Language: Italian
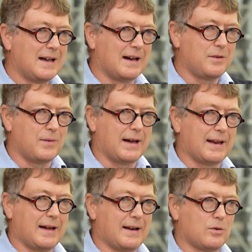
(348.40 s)

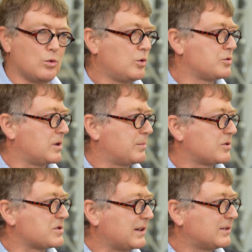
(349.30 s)
arrivare alla conclusione del
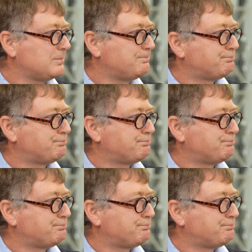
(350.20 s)
progetto.